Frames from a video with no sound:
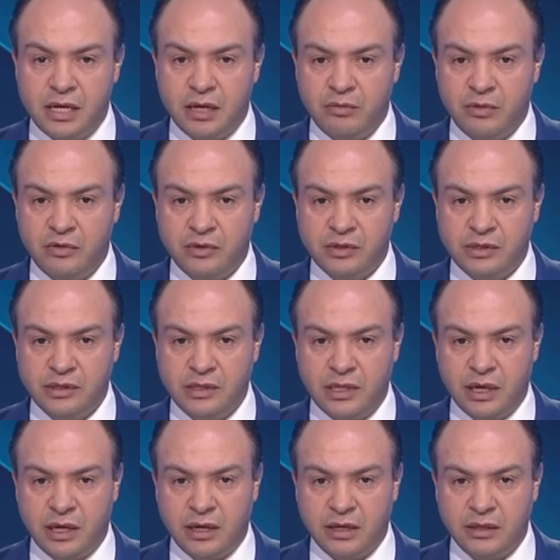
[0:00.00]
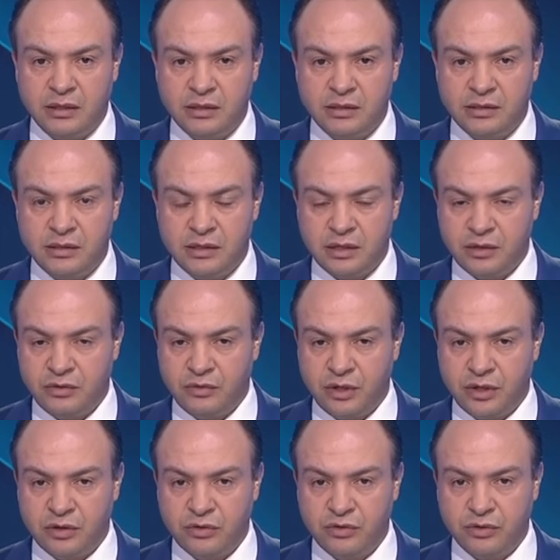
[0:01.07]
غمر وسنت الاعراض نس
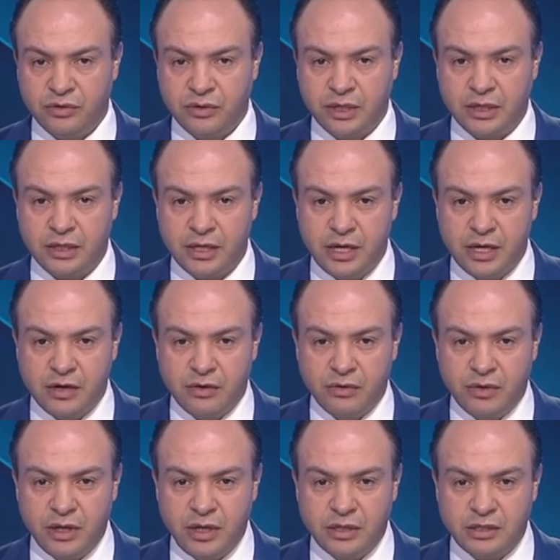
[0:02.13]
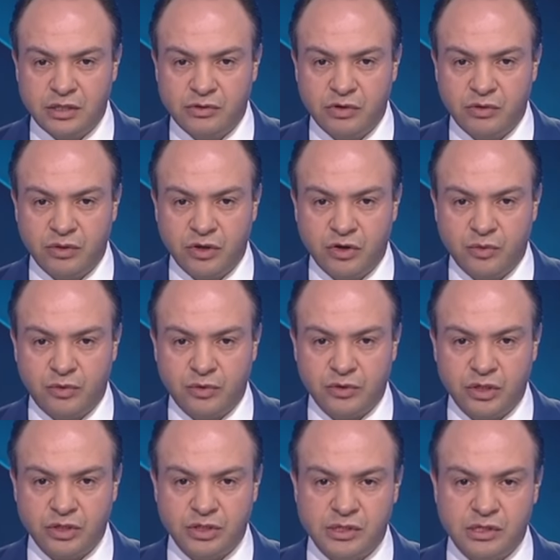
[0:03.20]
دوينا كورونا وكانت سيسيو من
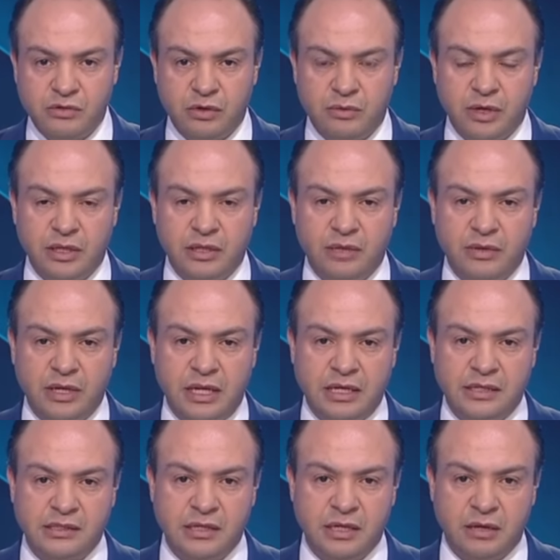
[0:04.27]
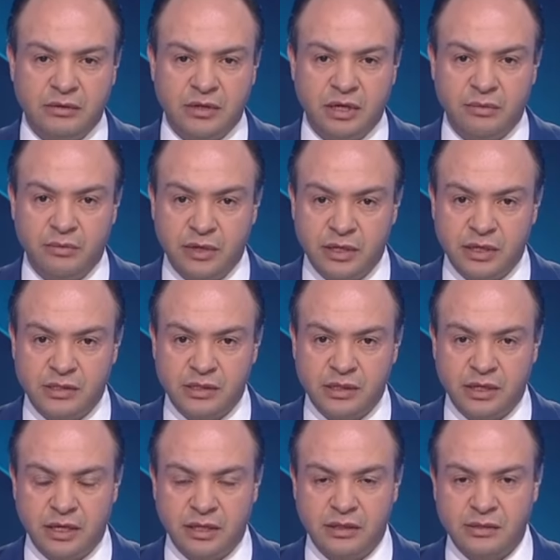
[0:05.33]
الربورتاج نسيو المقدم ليلى عسلي عبد الرحمن
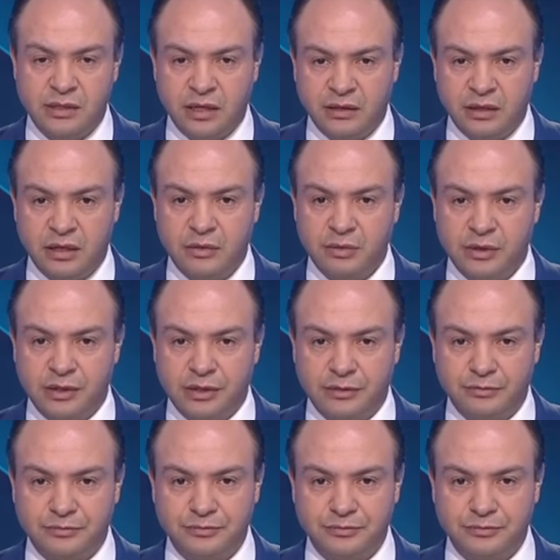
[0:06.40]
نزيان زغدا البيضاء